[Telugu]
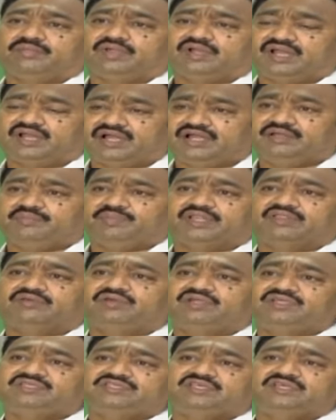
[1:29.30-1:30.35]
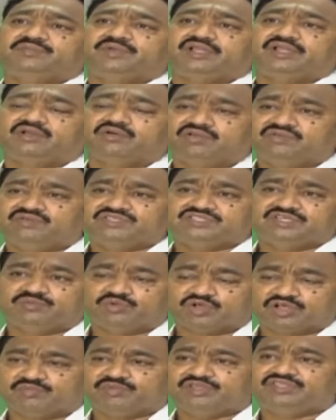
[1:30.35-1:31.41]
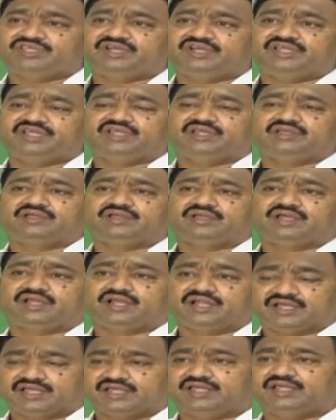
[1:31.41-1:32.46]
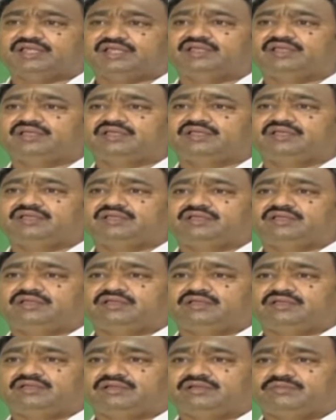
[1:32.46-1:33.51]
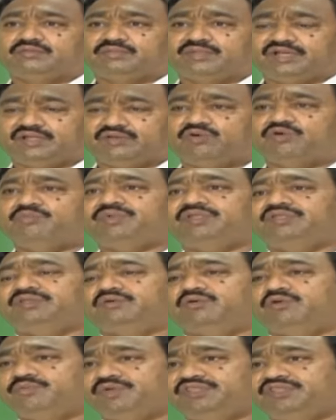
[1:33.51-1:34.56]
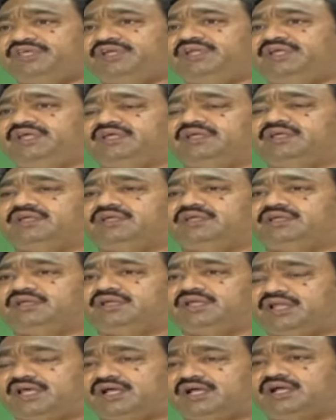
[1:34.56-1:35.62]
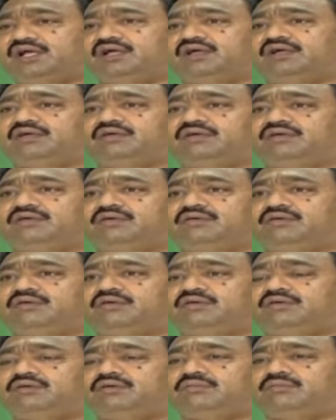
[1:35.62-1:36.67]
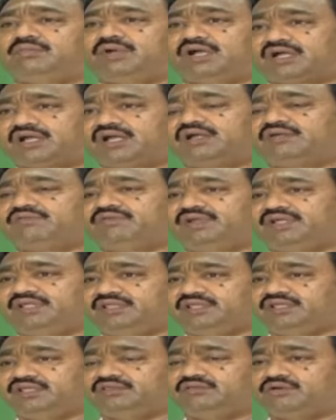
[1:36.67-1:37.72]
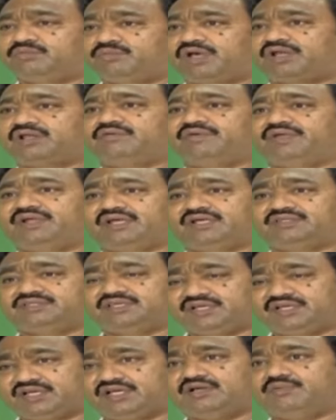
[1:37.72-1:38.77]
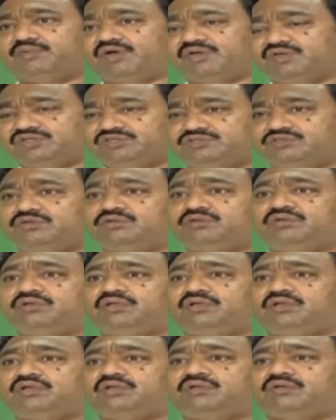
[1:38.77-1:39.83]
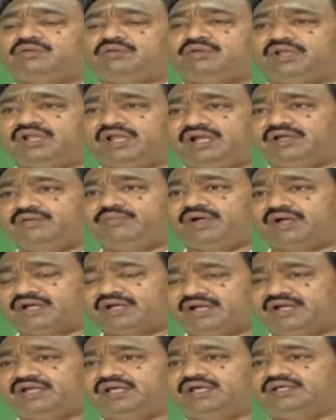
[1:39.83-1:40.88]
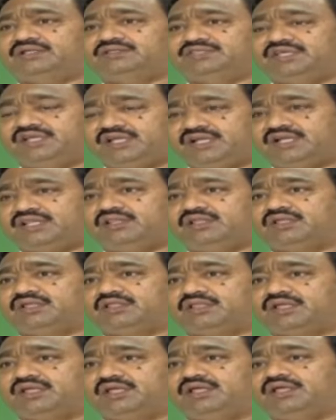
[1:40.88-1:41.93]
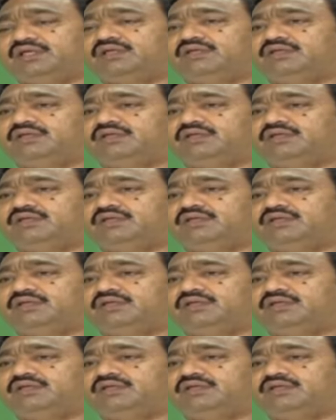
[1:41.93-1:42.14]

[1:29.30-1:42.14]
ఇట్లాంటి పదవులు ఇచ్చి మరి గౌరవించే ముఖ్యమంత్రిని అలాగే మరి హోం హోంమంత్రిని ఇలాగా మాట్లాడటం అనేది దుర్మార్గమైన చర్యగా భావిస్తూ ఇలాంటి మాట్లాడిన చర్యలకి